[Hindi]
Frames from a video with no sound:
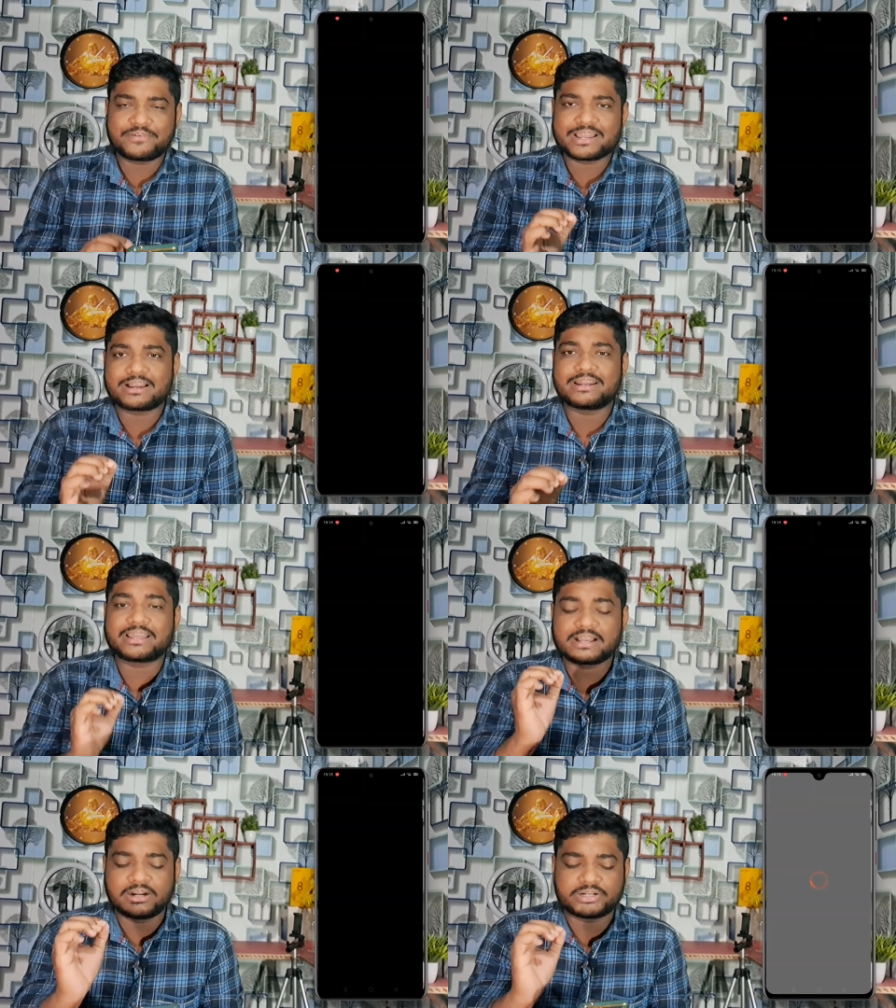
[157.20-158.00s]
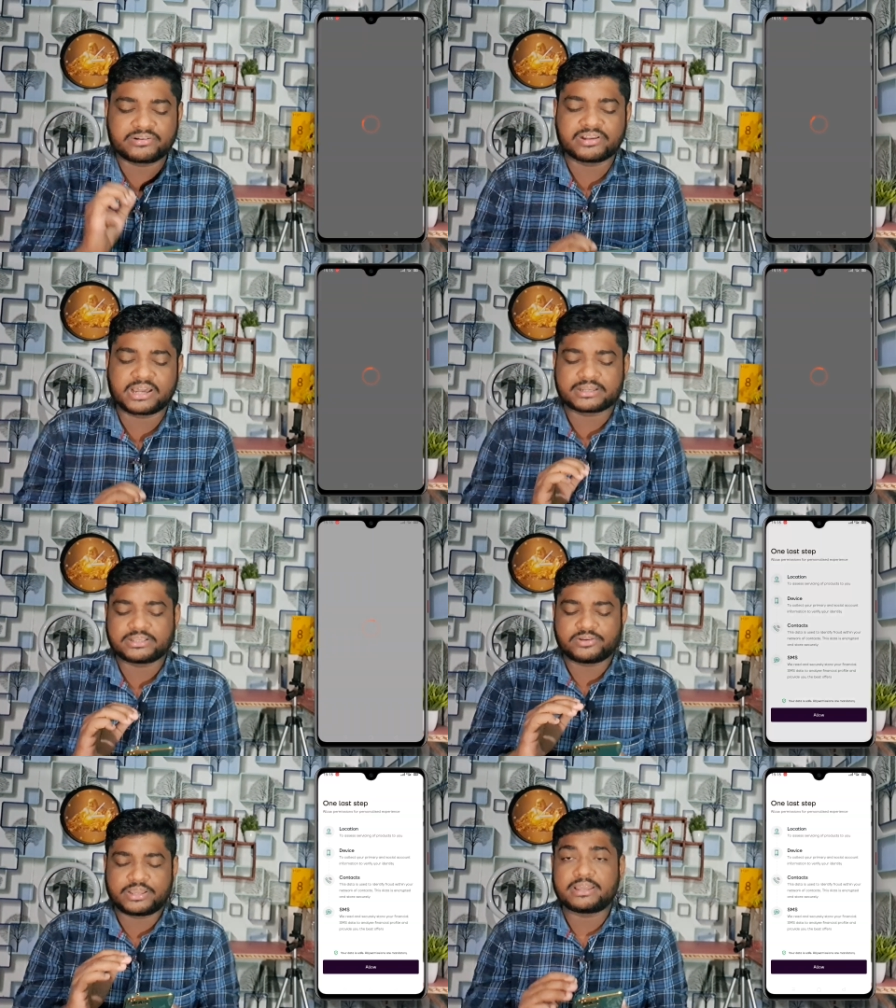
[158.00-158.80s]
पे क्या करना कि कंटिन्यू करके
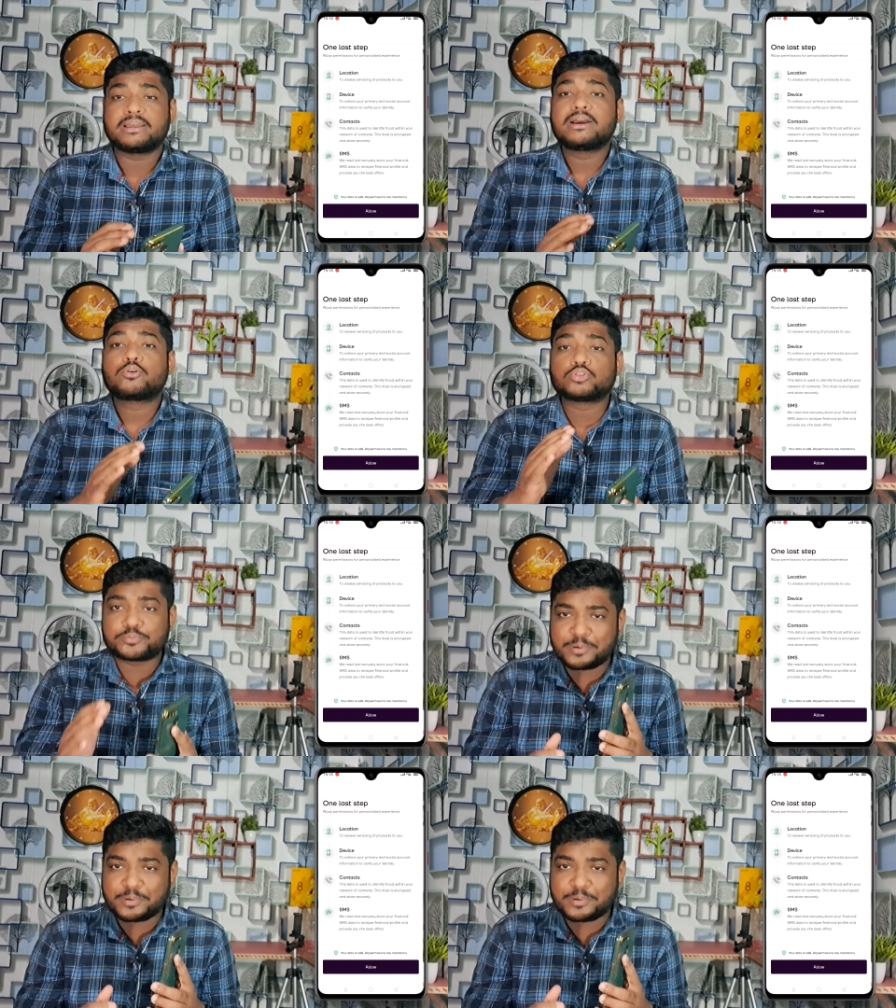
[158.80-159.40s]
जो है कुछ